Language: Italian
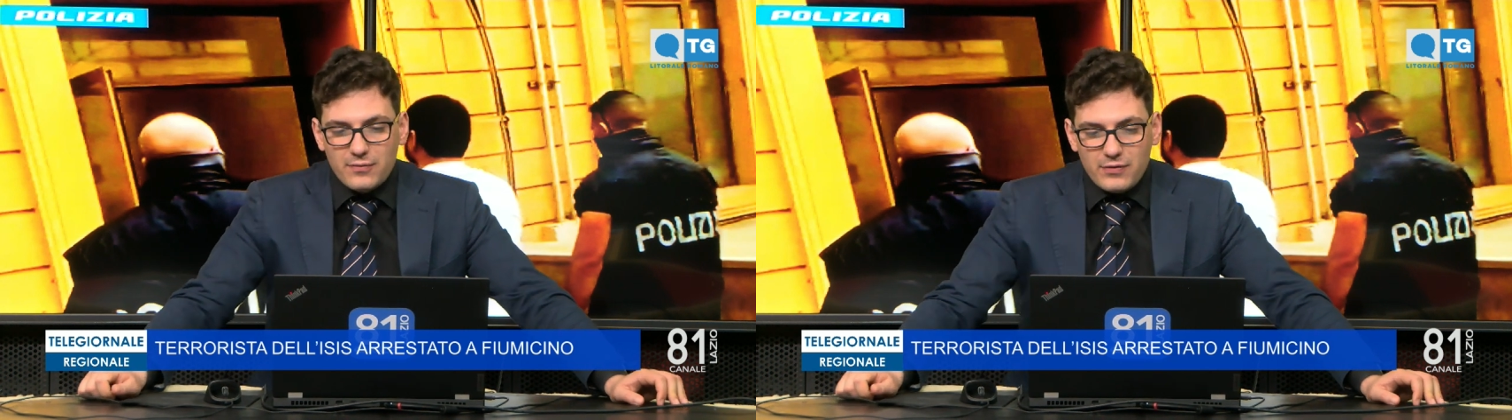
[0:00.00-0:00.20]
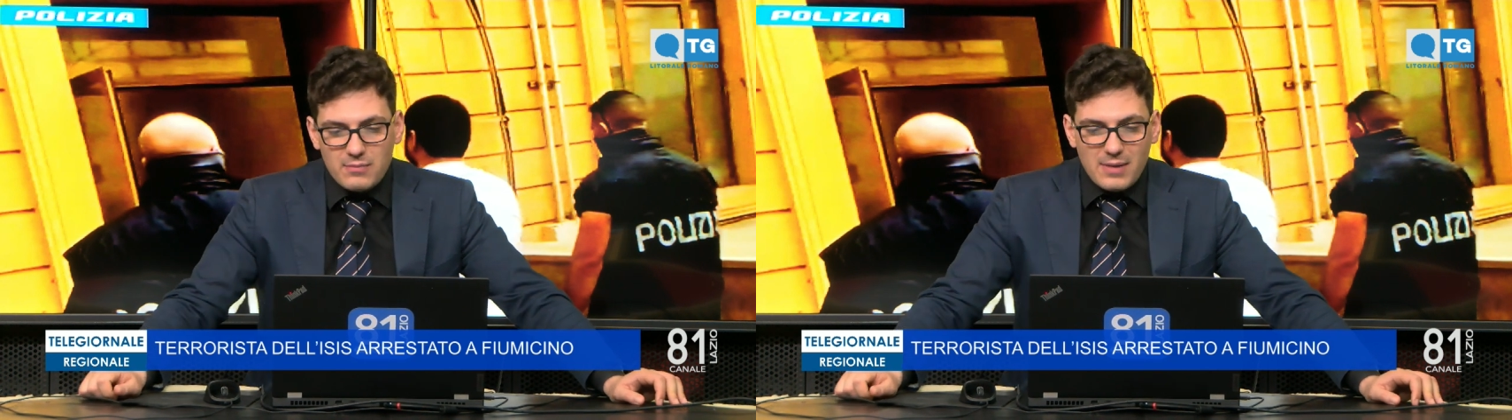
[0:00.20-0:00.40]

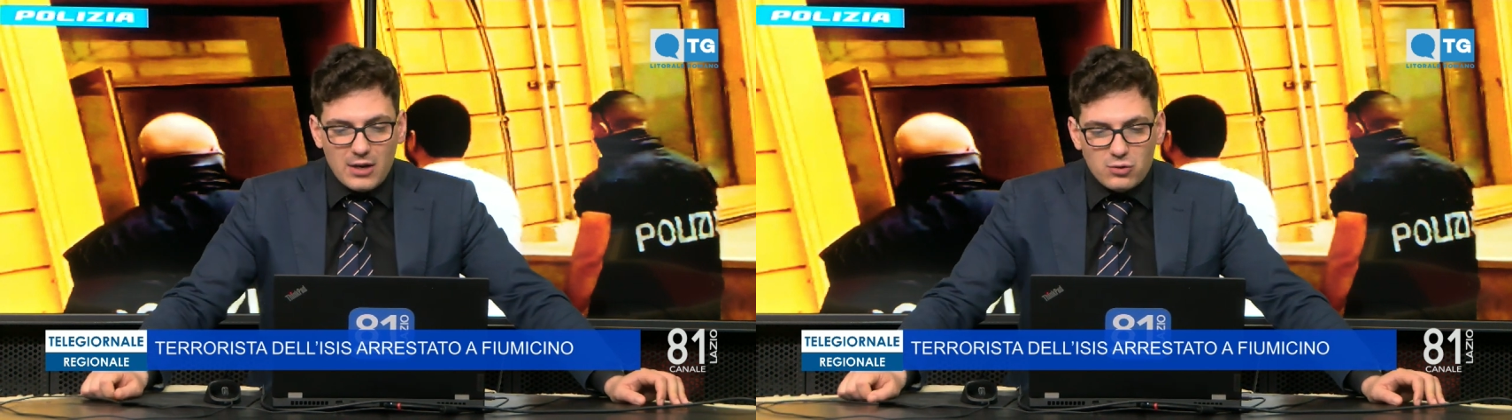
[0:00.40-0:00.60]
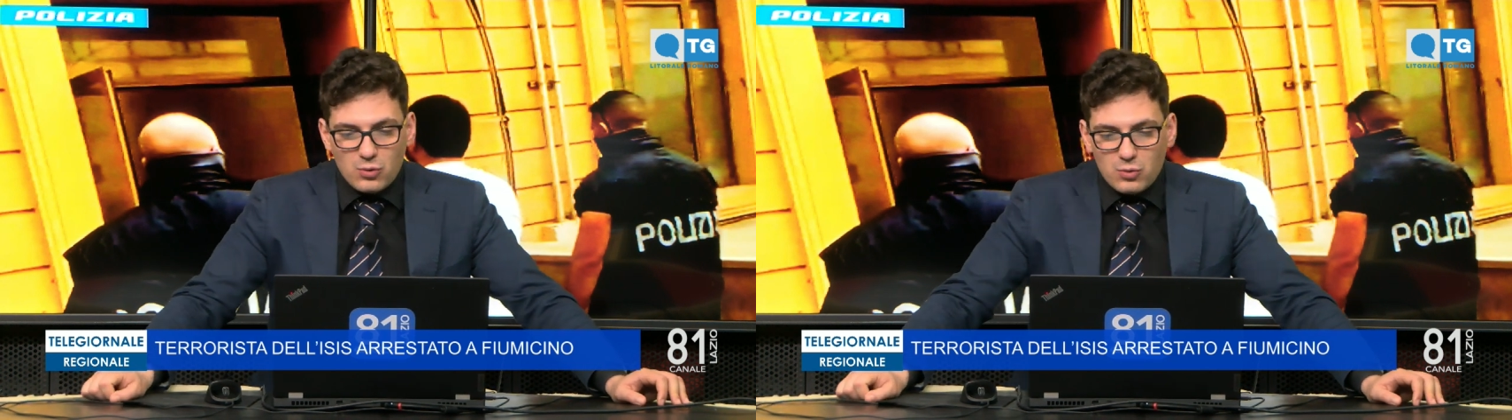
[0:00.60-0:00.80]

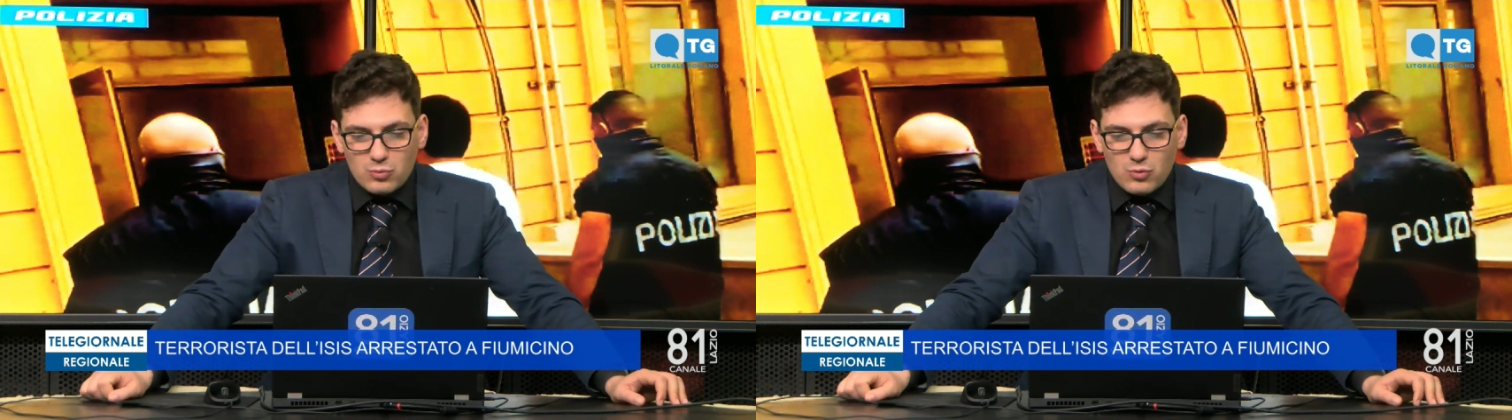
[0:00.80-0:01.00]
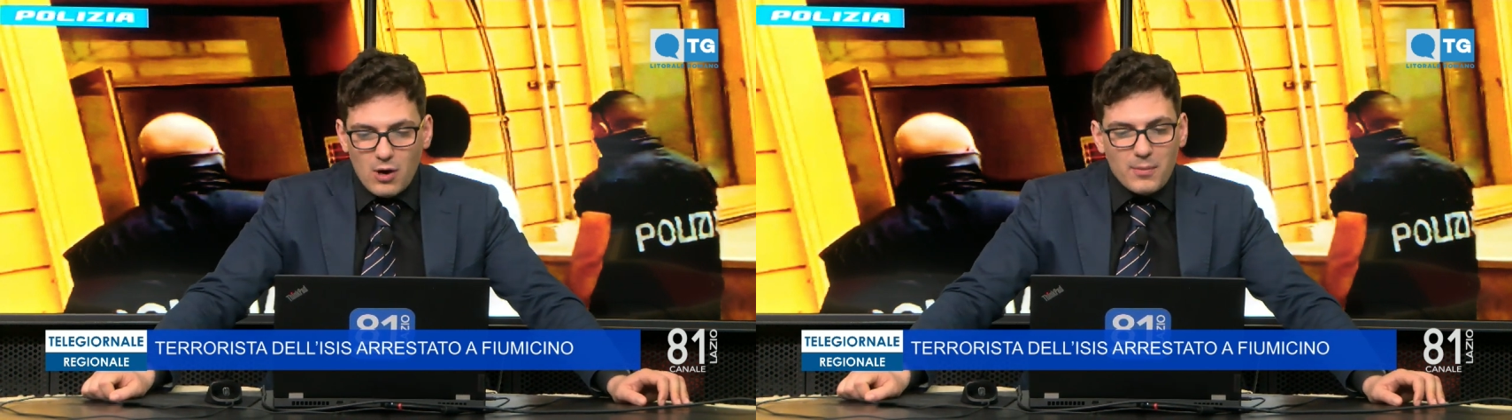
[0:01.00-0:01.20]
fermato
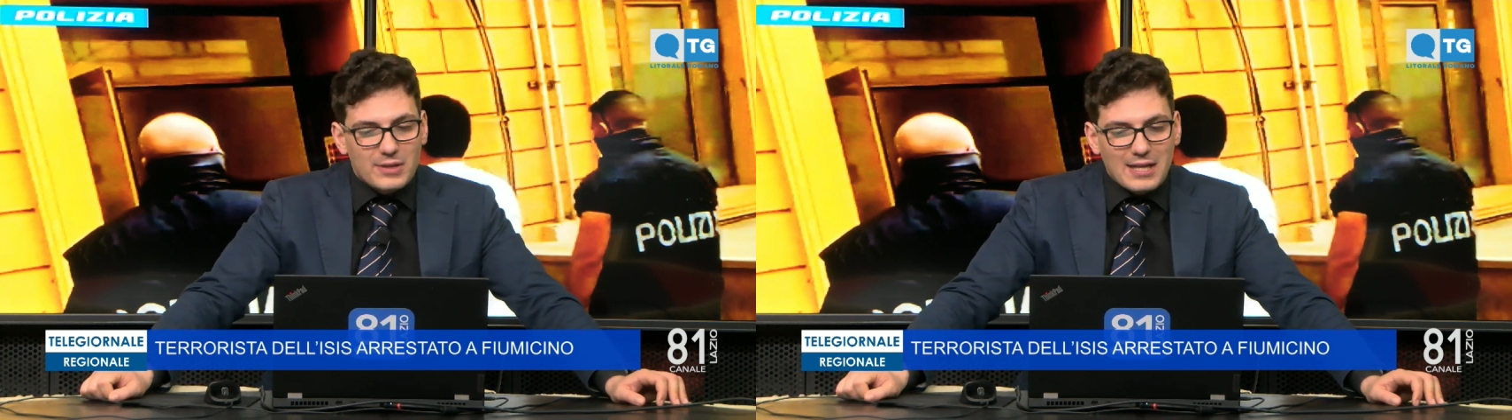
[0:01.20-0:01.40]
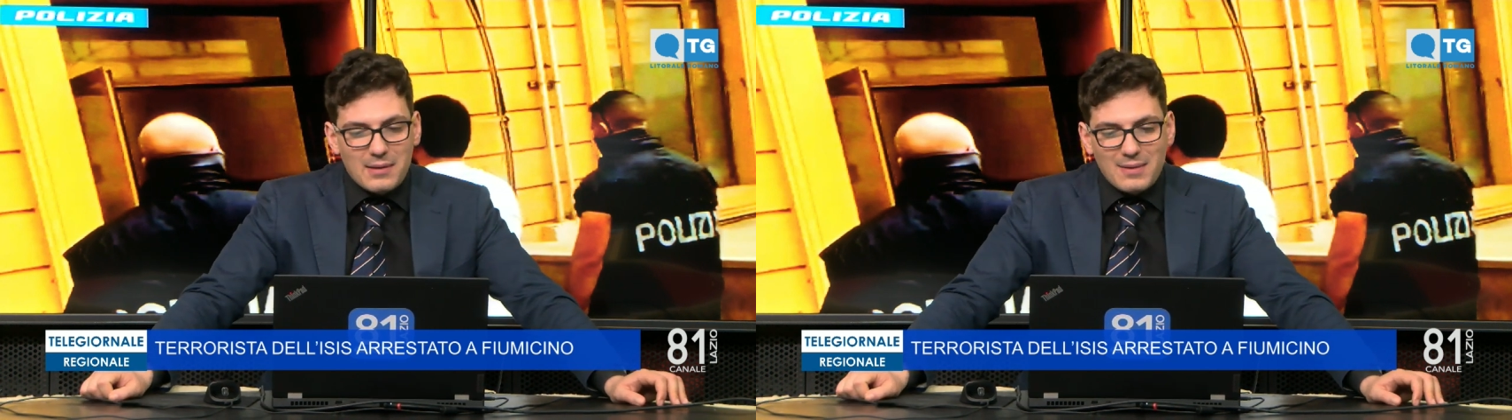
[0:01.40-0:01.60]
un uomo
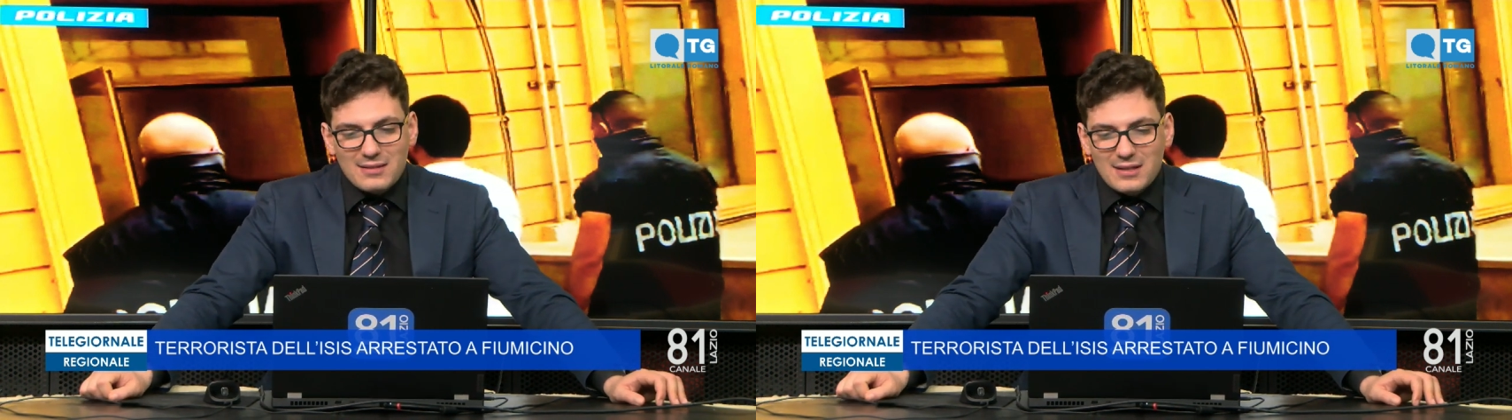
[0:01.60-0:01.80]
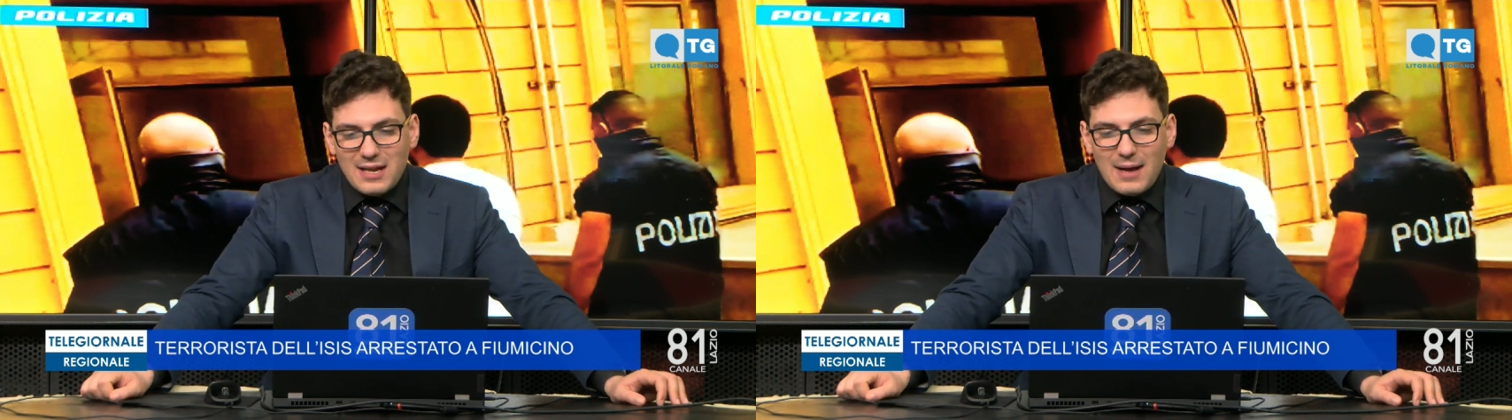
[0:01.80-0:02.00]
ieri
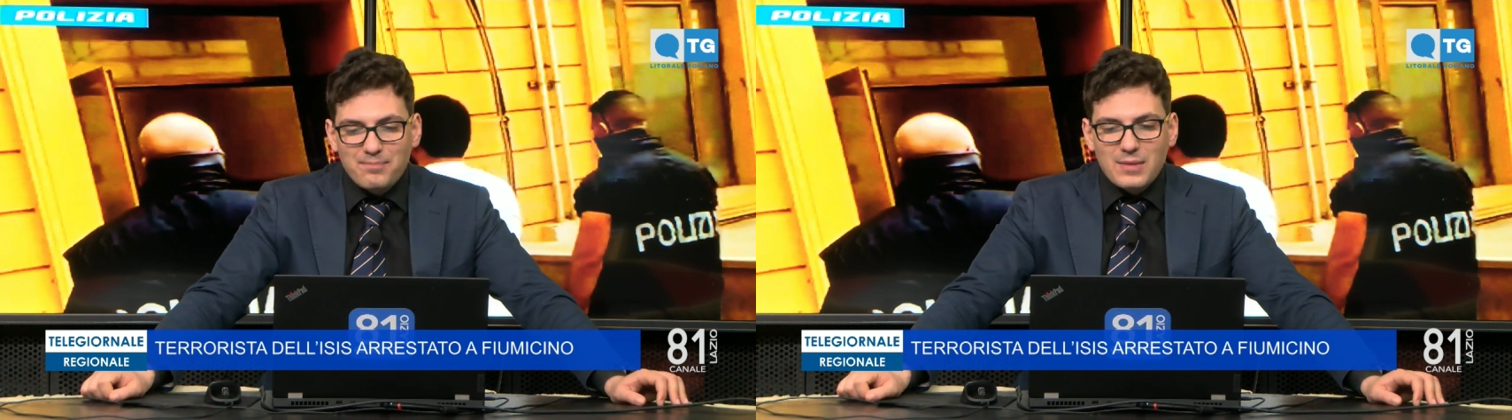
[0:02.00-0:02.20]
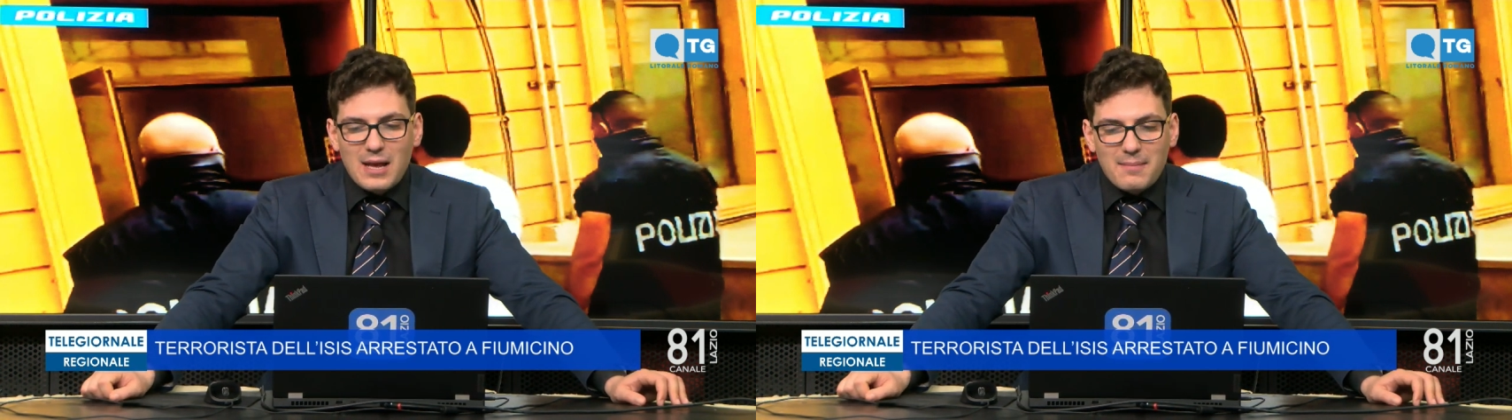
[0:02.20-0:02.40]
mattina